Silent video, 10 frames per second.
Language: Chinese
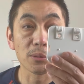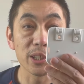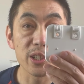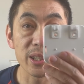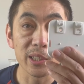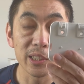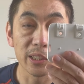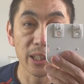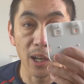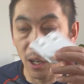西设计的
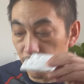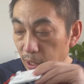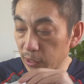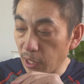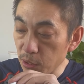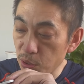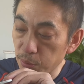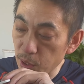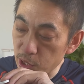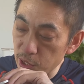挺好的，它除
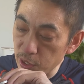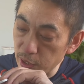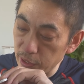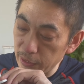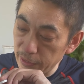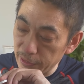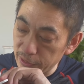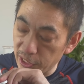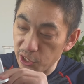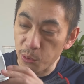了是一个
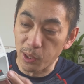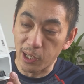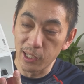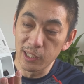底座。